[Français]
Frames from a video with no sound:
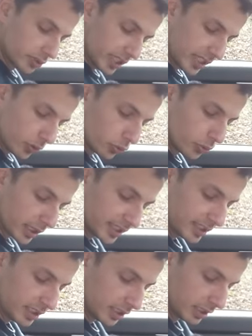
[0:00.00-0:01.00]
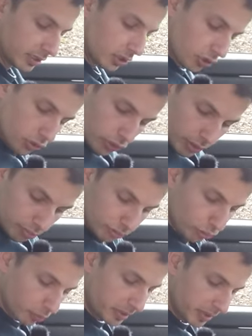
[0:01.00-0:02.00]
Donc cet accoudoir ici est
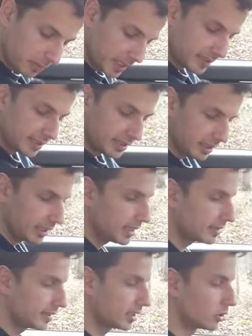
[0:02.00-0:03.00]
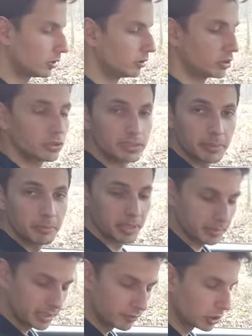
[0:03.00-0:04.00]
plutôt bien placé et assez grand. Ça me
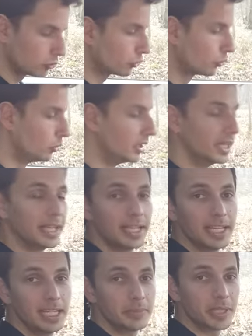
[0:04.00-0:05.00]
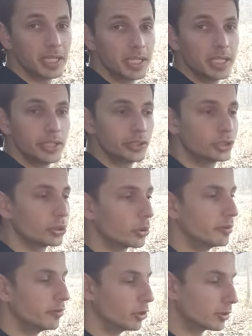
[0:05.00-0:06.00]
permet d'avoir le coude et les mains
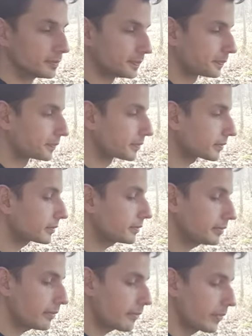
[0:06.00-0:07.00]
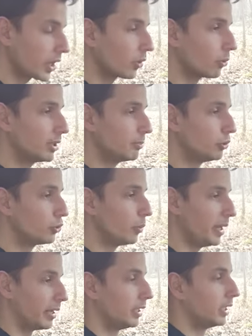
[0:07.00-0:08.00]
sur le volant. On est
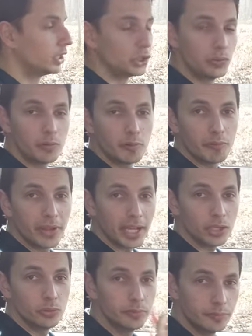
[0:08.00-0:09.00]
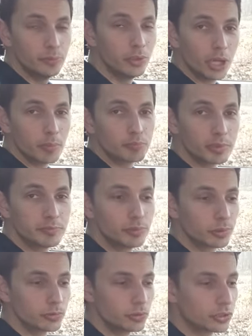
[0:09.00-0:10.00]
plutôt bien. Je vais vous faire une vue, point de
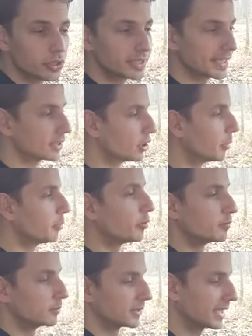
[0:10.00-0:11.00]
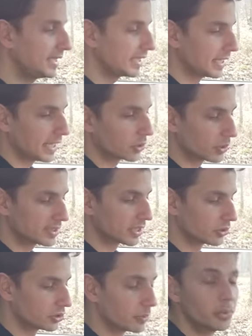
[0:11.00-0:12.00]
vue conducteur directement pour vous montrer à quoi
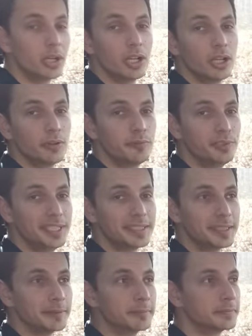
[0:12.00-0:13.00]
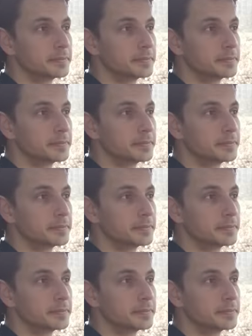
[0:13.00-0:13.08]
ça ressemble vu d'ici.